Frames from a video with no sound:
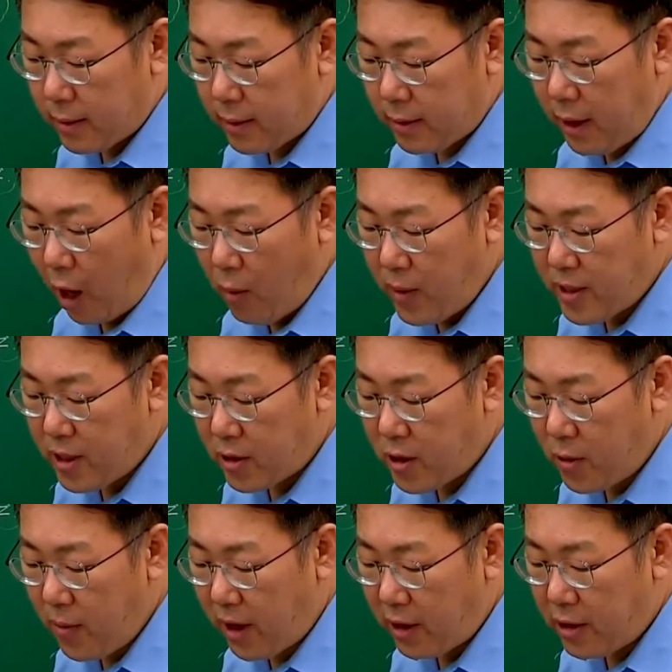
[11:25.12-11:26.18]
다음에서
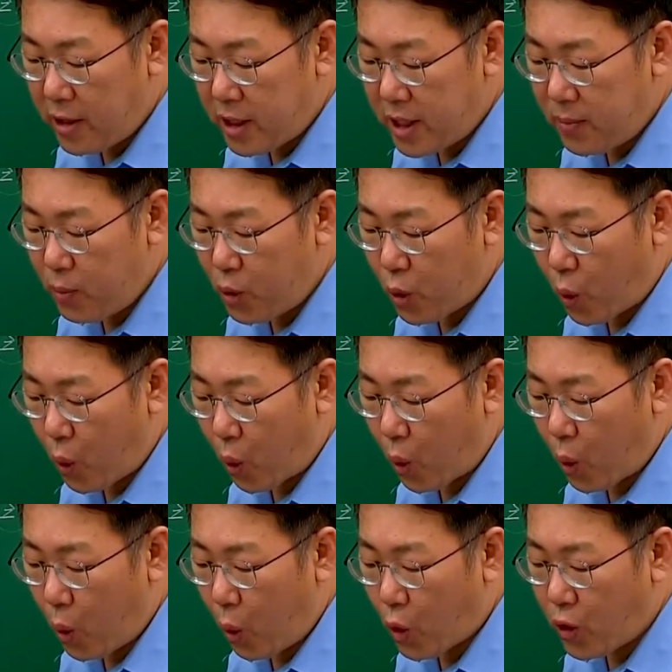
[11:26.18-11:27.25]
설명하는 신문으로
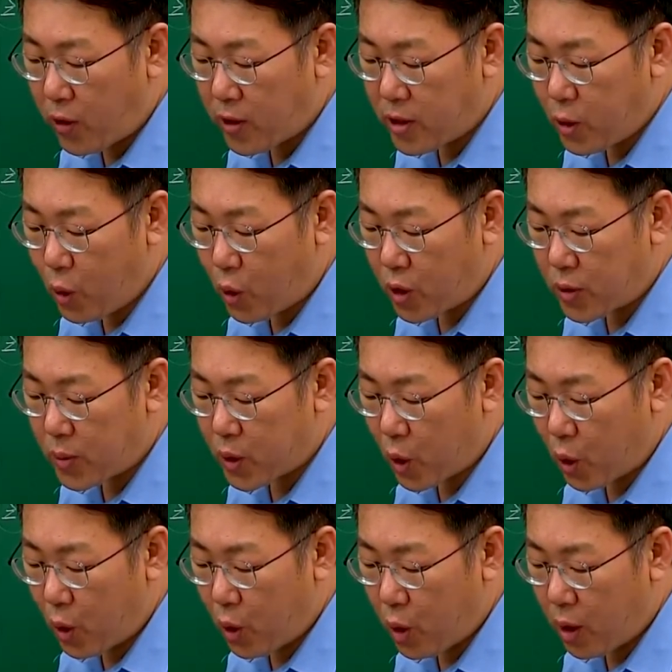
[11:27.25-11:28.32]
옳은 것을
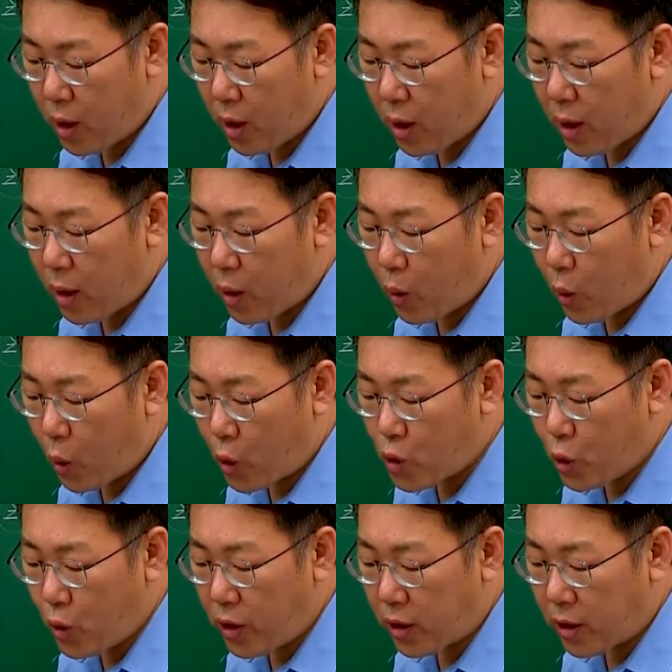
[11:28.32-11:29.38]
고르십시오.
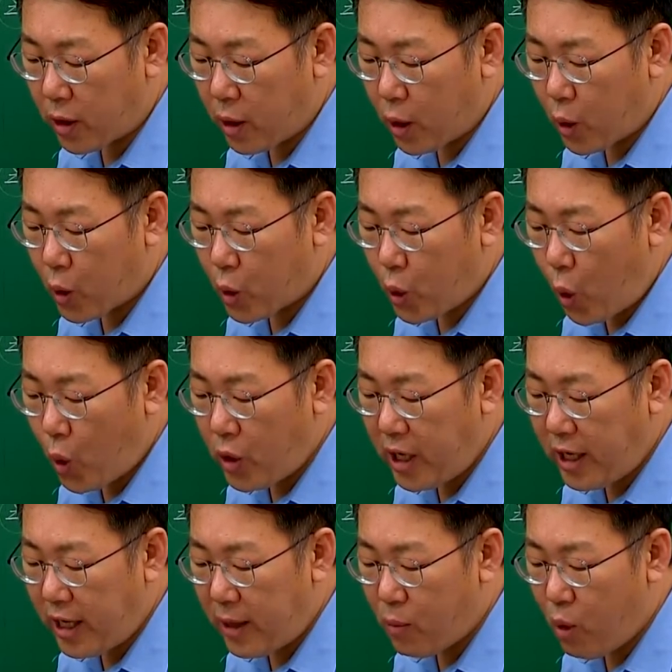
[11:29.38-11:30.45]
고종은
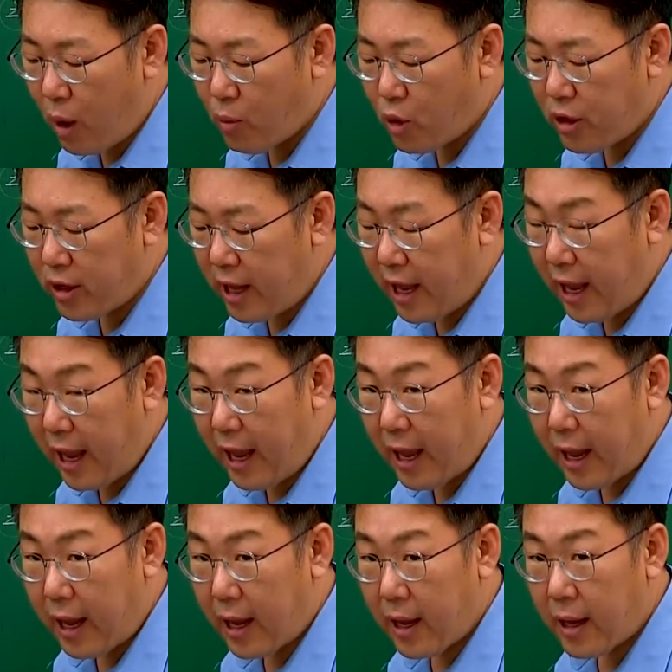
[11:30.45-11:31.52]
통리기무함은 내에
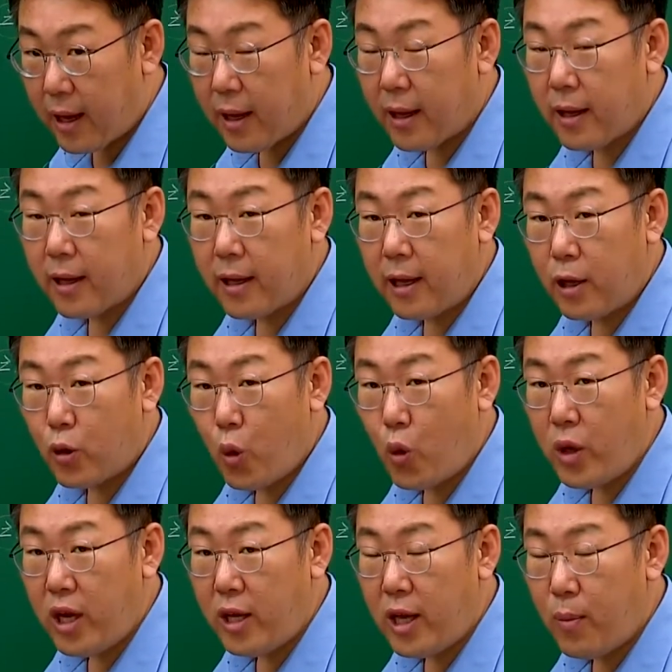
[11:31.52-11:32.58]
네. 이
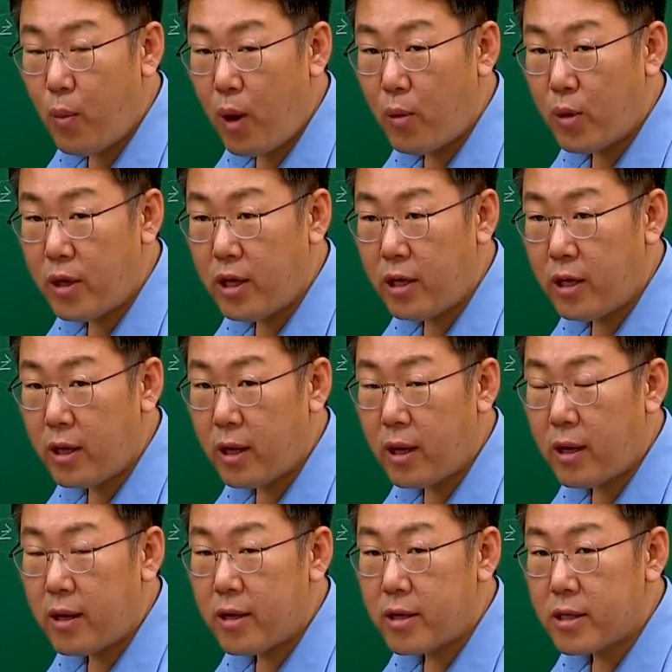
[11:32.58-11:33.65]
통리기무함은
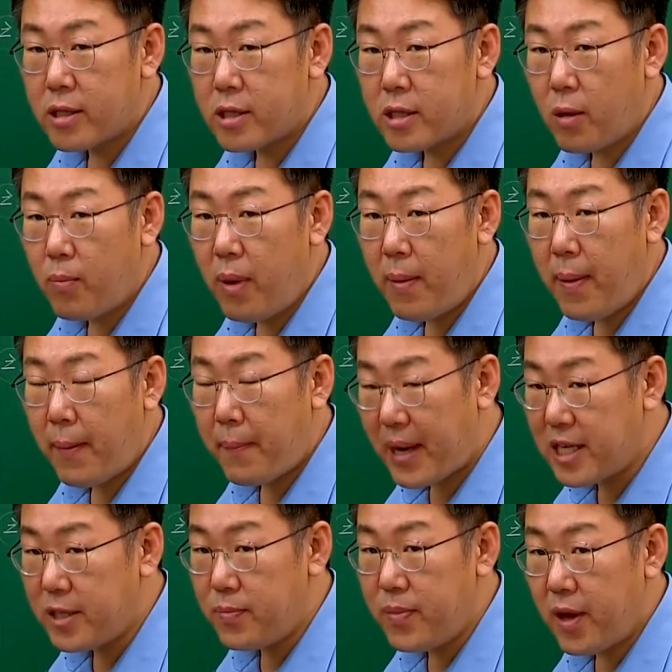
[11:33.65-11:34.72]

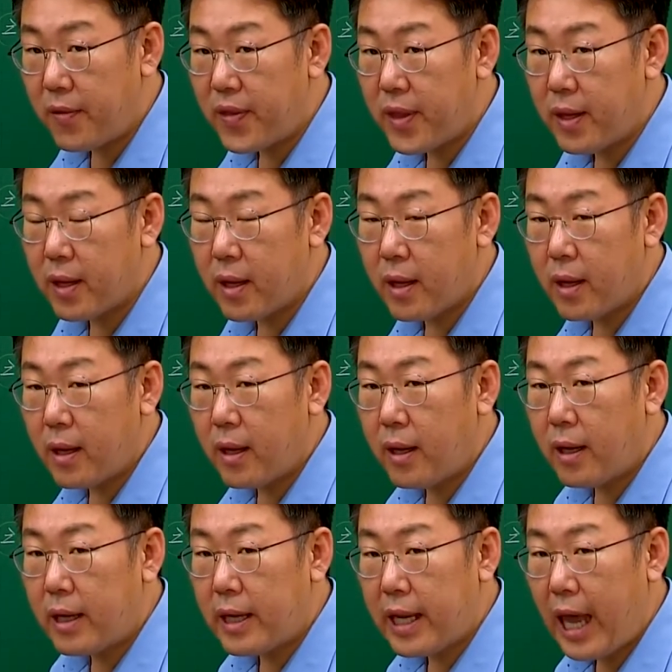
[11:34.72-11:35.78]
1880년
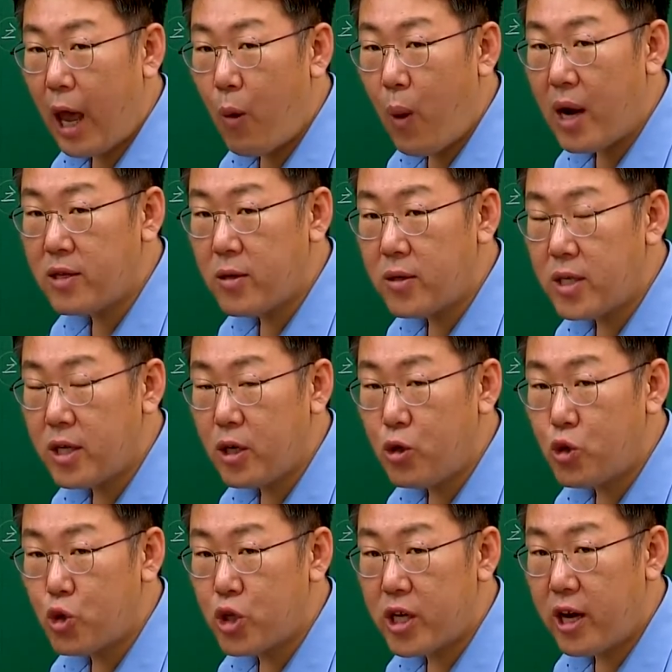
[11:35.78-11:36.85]
개화
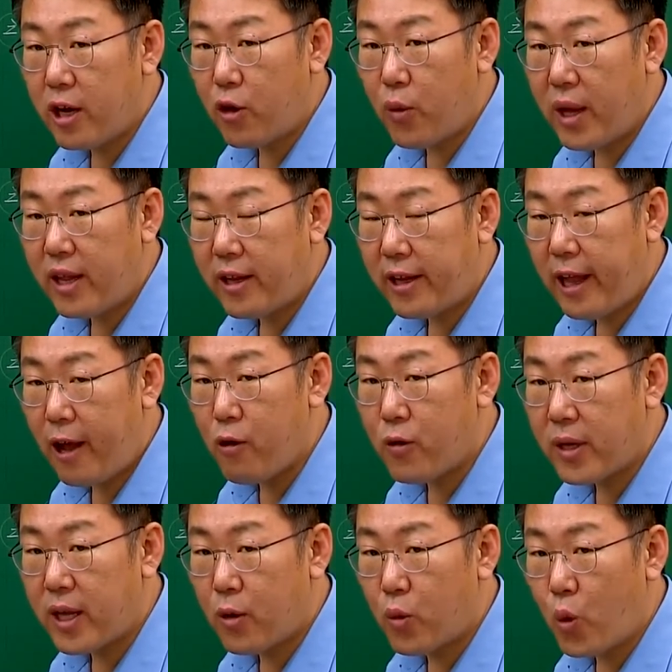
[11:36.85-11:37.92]
정책을 추진하기 위한
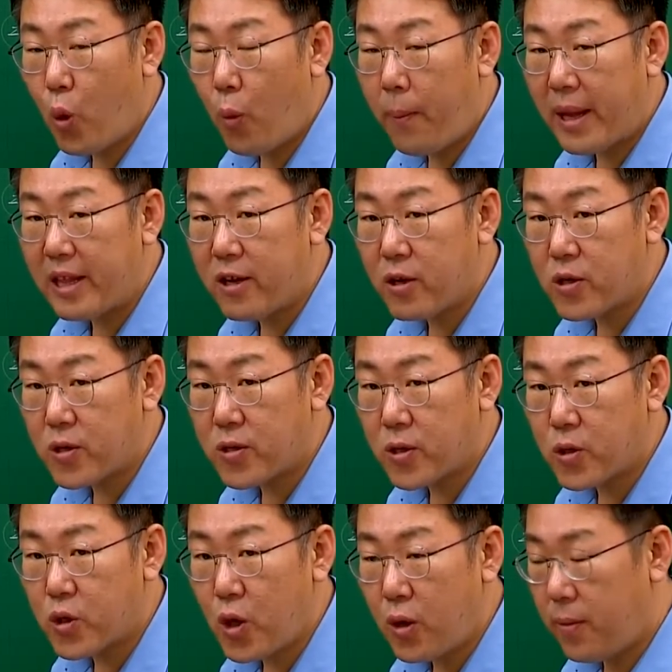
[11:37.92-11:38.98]
개혁기구로
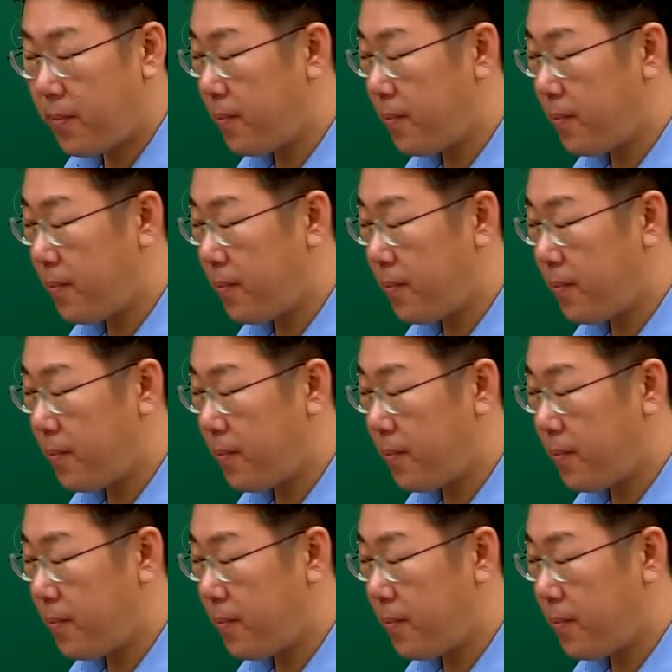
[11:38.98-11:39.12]
만들어졌었죠.